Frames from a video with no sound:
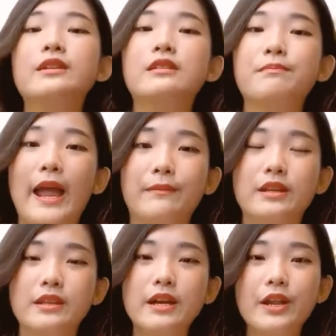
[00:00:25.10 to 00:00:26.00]
mình được
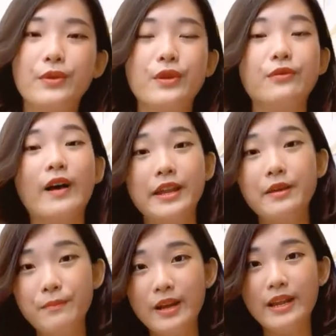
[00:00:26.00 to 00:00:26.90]
bạn mình giới thiệu điện
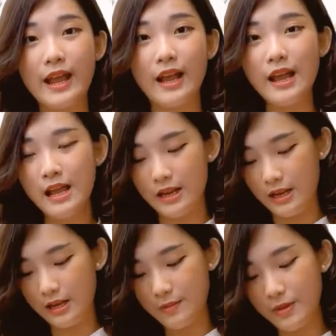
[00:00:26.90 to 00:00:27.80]
thoại zoomy nè
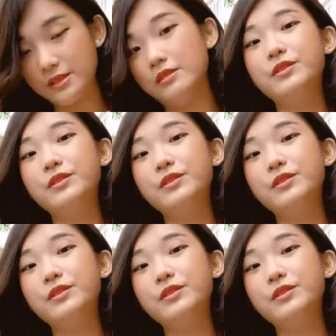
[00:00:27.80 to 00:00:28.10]
thì khi mà mình sử